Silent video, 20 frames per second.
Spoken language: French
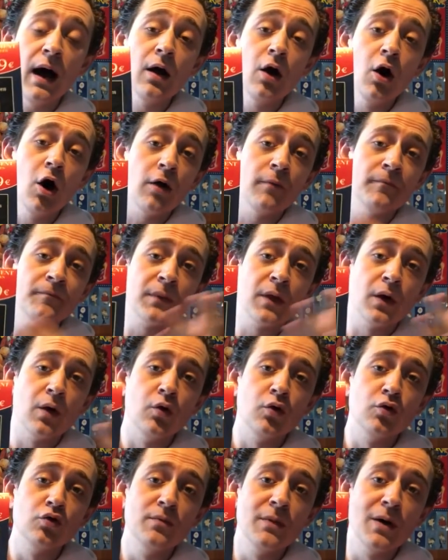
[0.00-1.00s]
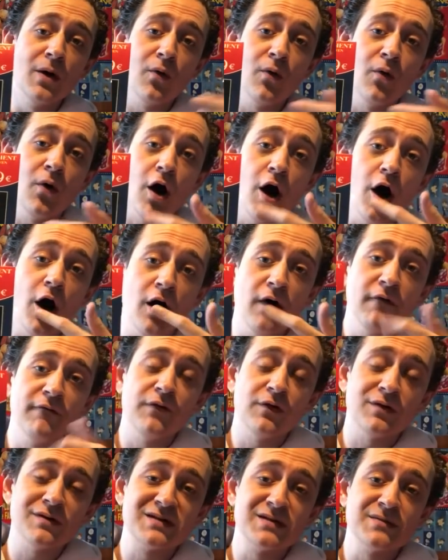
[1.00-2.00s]
Alors, le numéro 1,
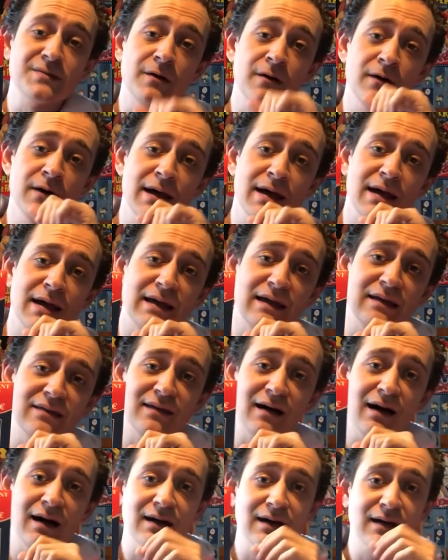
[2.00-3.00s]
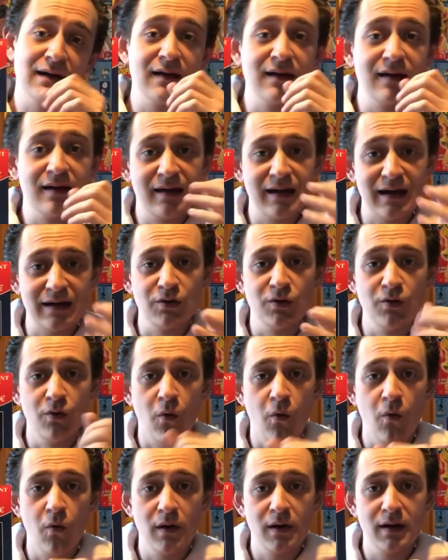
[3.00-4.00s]
forcément, est à
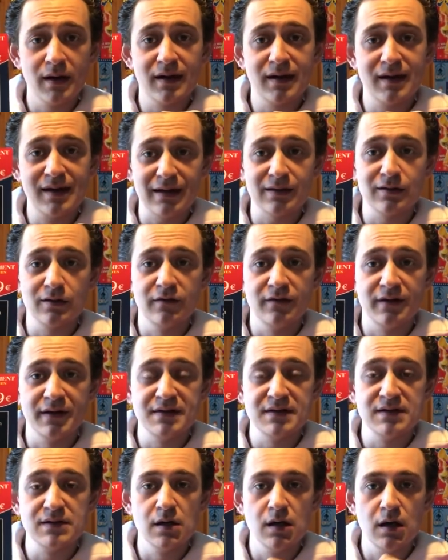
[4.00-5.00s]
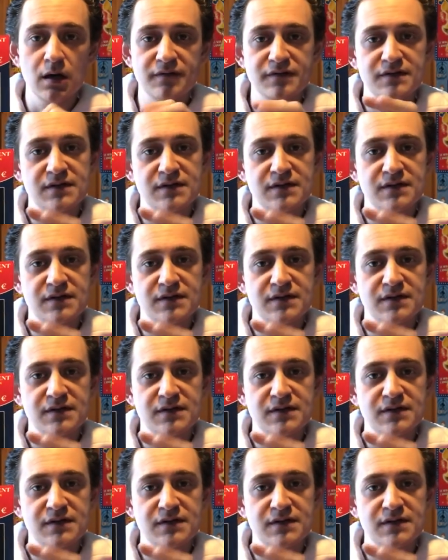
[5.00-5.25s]
4,99€.